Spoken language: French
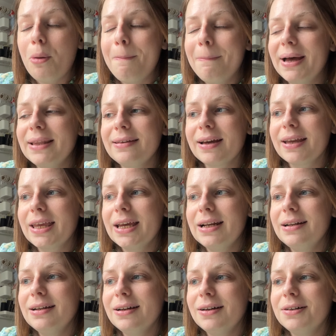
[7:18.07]

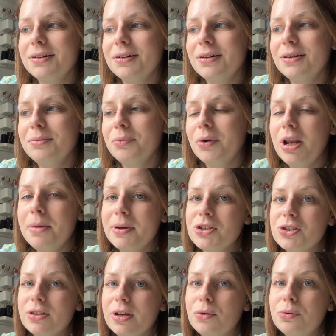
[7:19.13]
matériel. Euh, moi, les
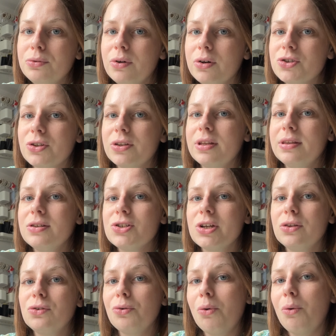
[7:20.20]
machines à coudre, j'en ai
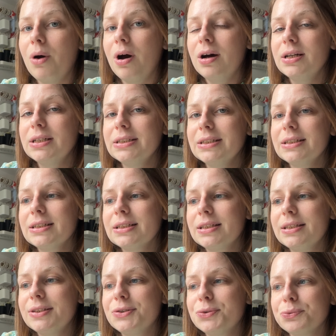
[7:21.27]
déjà trois
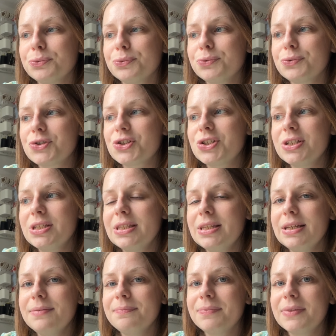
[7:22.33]
qui sont
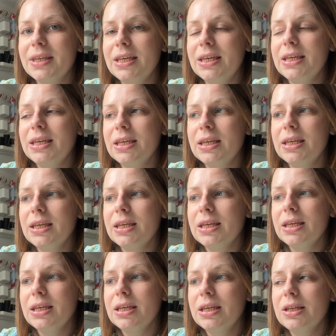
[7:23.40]
chinées
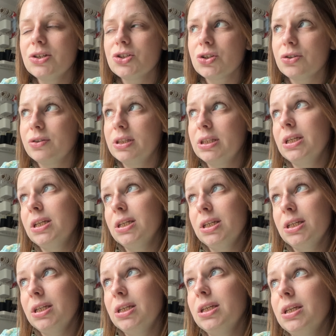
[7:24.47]
et j'en
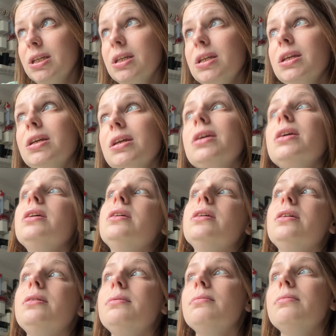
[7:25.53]

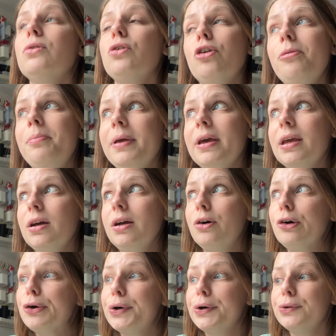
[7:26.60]
ai repéré
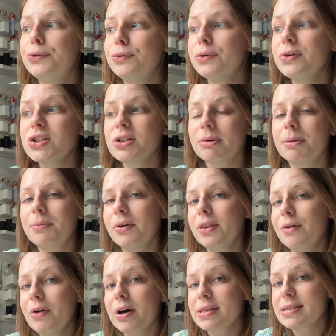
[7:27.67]
encore deux. J'aimerais bien en
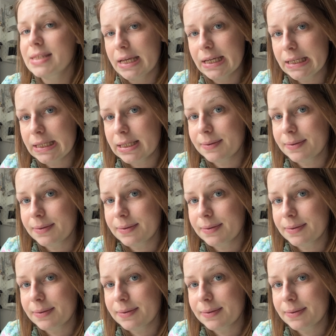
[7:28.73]
avoir cinq